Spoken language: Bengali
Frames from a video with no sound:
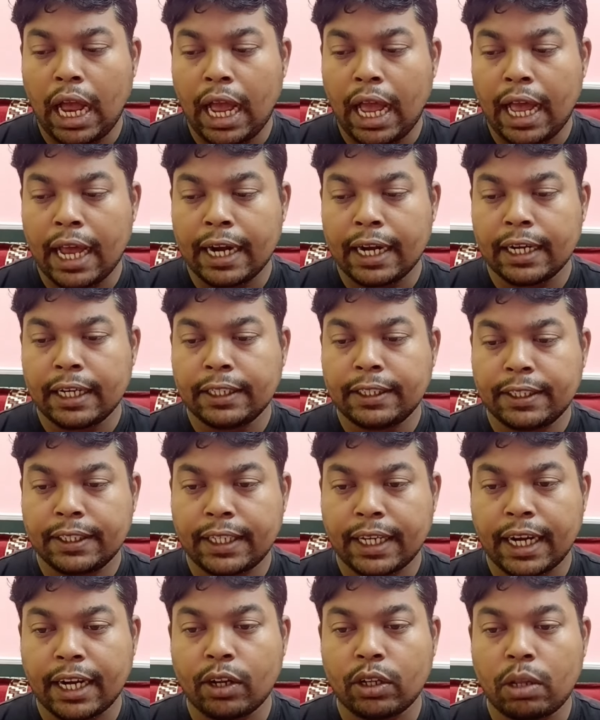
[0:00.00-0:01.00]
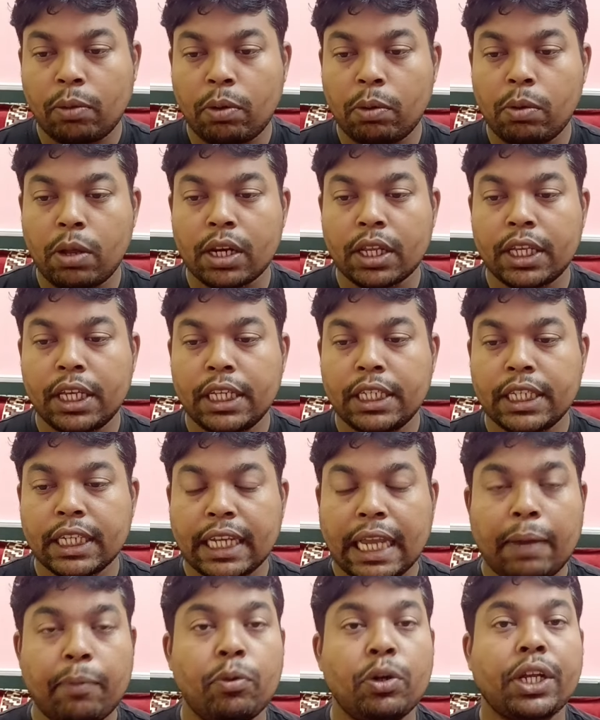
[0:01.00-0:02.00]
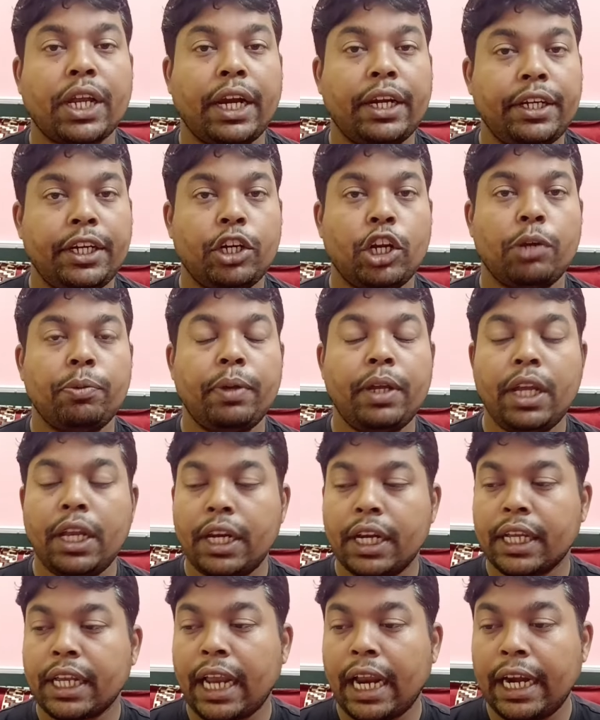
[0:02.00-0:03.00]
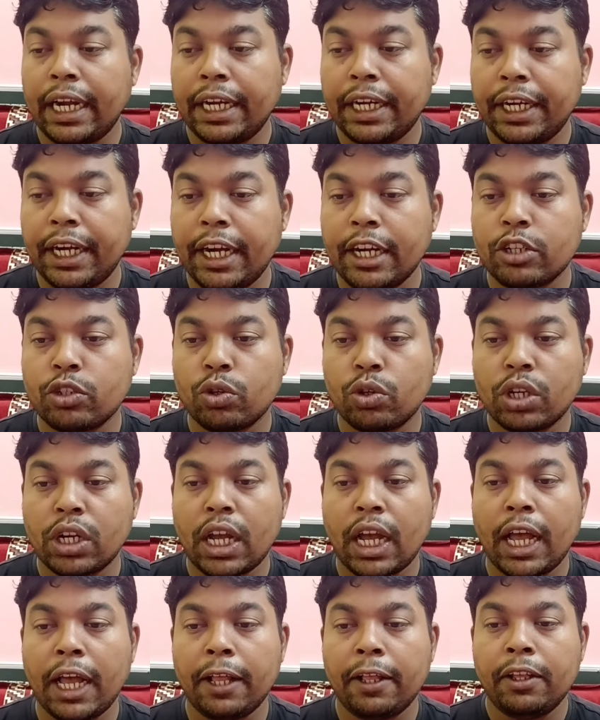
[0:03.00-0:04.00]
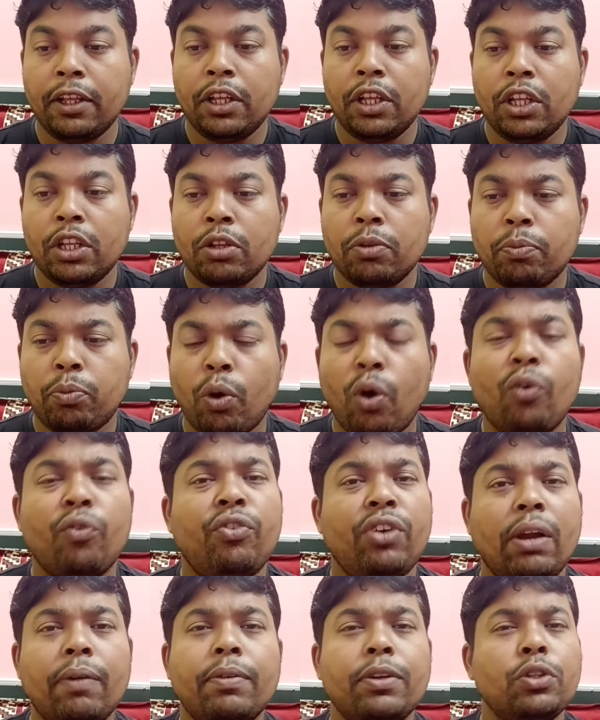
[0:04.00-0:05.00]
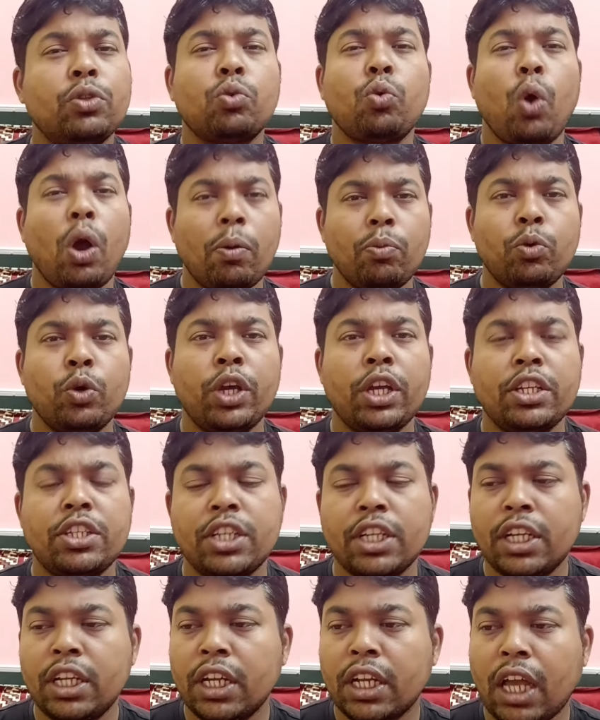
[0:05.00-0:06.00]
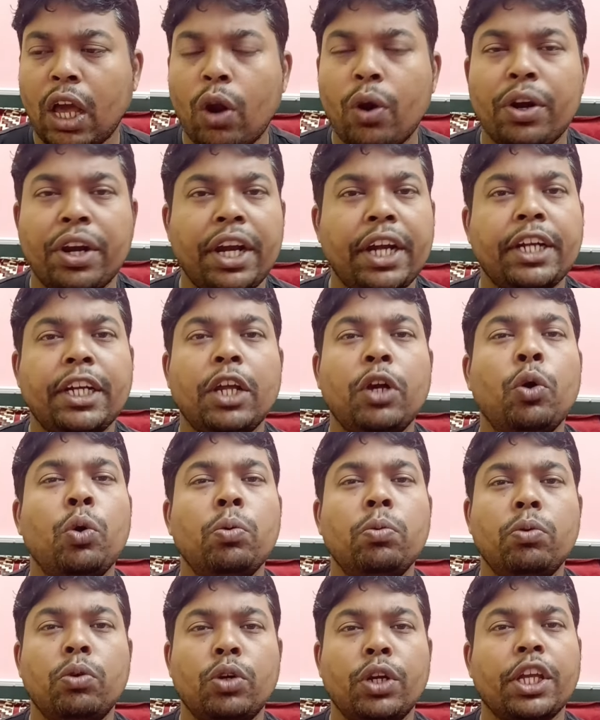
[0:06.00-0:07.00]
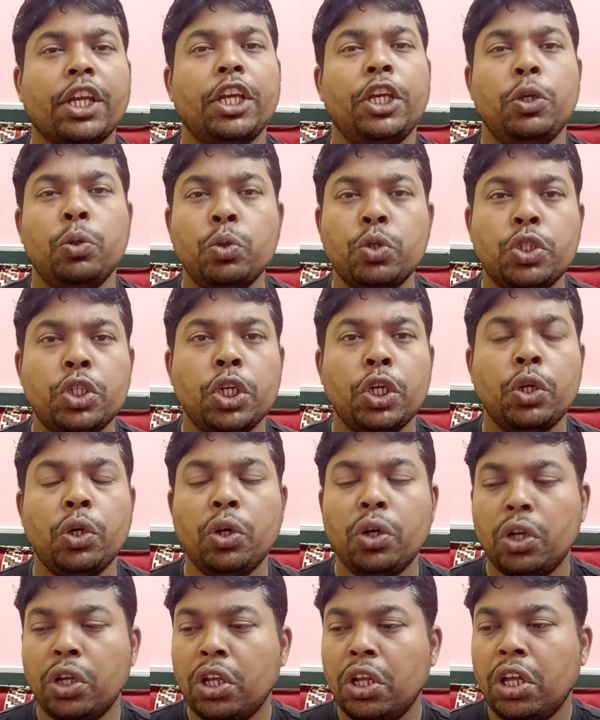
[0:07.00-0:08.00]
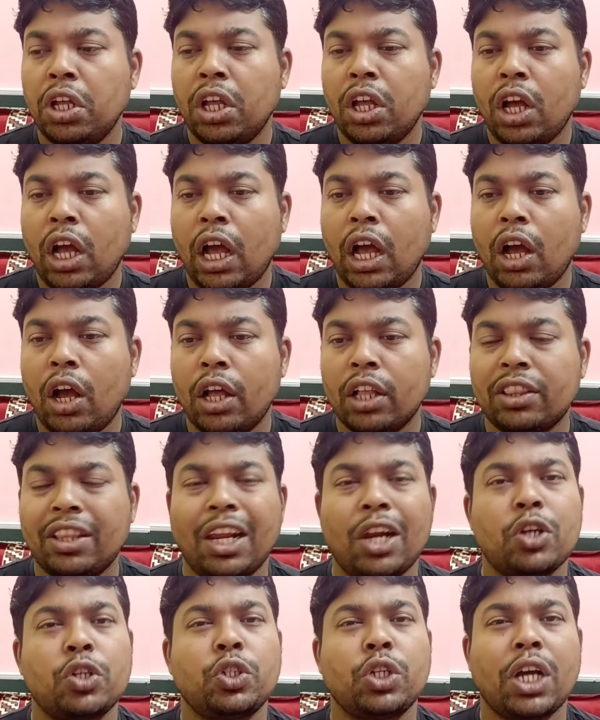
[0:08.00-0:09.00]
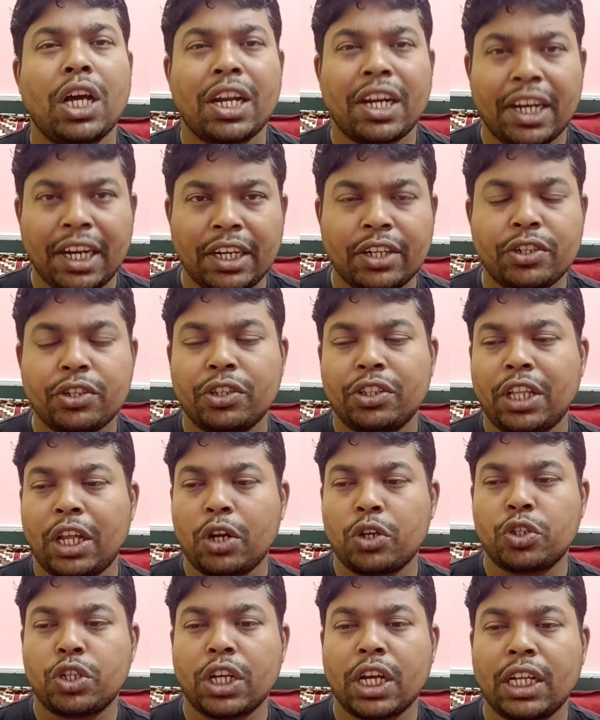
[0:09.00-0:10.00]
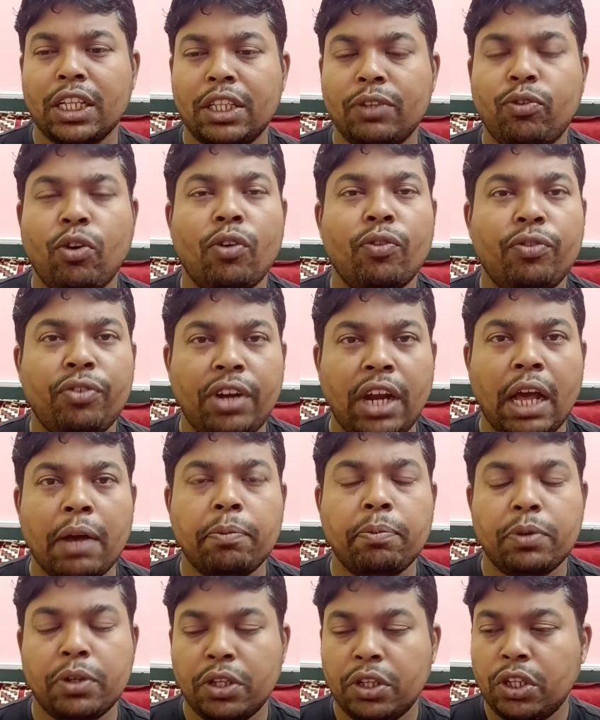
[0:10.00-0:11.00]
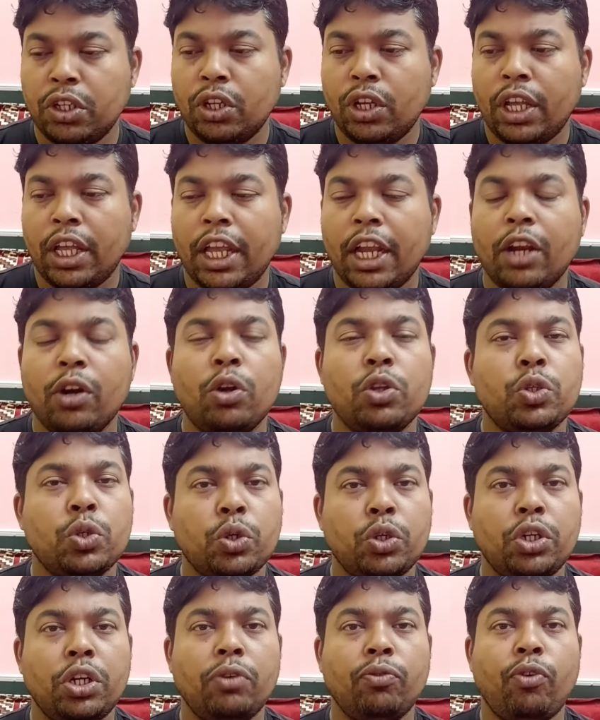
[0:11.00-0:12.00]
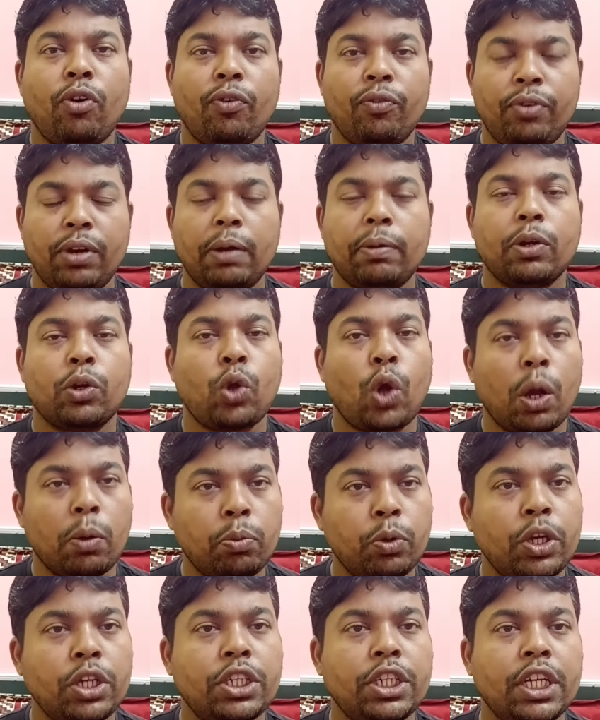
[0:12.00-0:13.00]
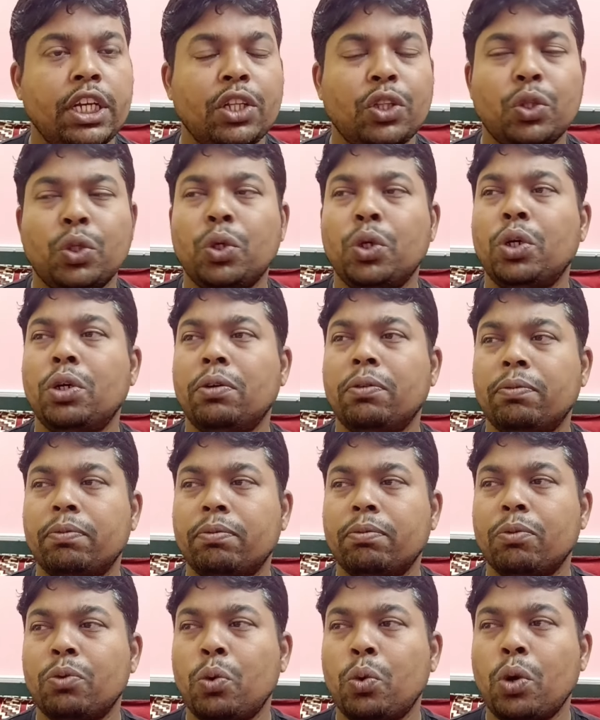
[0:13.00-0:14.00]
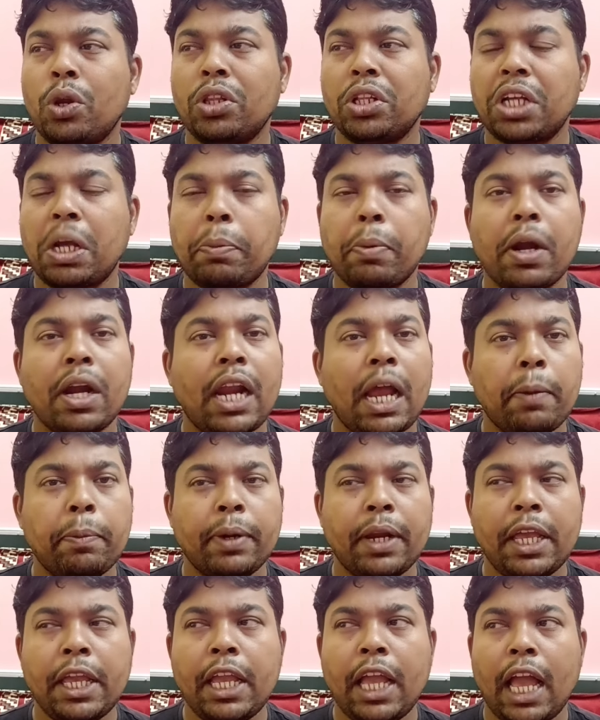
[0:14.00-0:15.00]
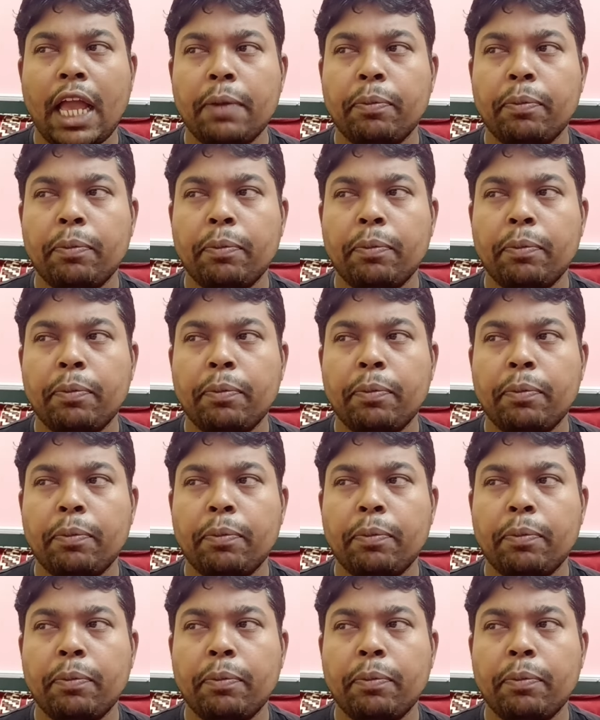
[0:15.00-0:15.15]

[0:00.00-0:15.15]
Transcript: আর সেখানে কথা বলবো আর কি যে কেমন ক্যান্ডিডেট হবে না ক্যান্ডিডেট সংখ্যা ফর্ম ফিল আপ কিন্তু কম হয়েছে কারণ রেটটা অনেক হিউজ ছিল তেরোশো টাকা রেট তেরোশো টাকা দিয়ে ফর্ম ফিল আপ এগুলোর জন্য ফর্ম ফিল আপটা কম হয়েছে তো ওগুলো দেখে আপনার লাভ নেই